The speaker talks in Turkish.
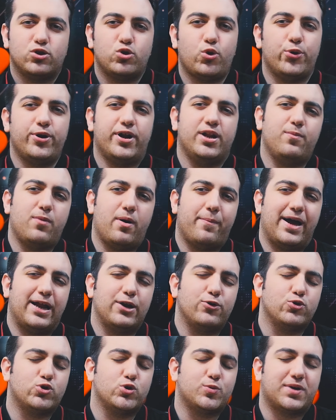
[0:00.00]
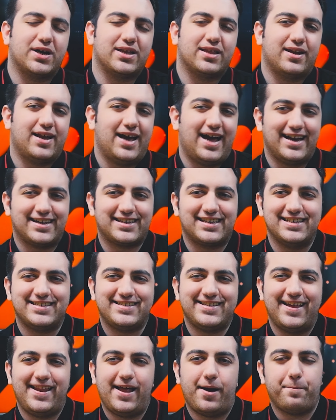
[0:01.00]
Donanım Haber YouTube kanalına
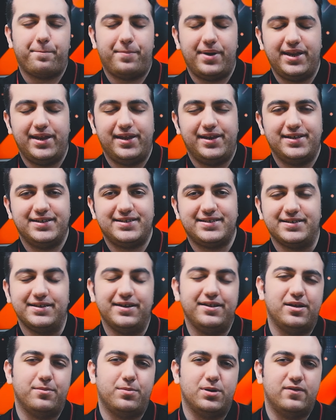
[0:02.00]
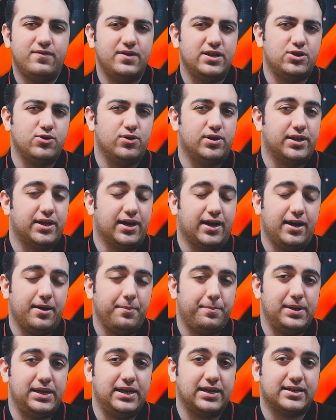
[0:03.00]
herkes selam. Ben Enes. Yeni bir video ile
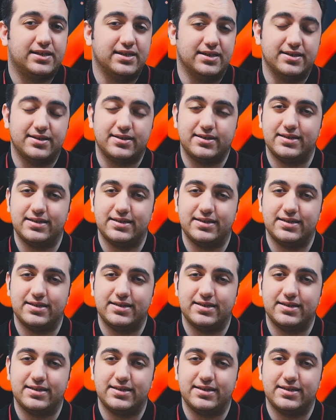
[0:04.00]
daha birlikteyiz.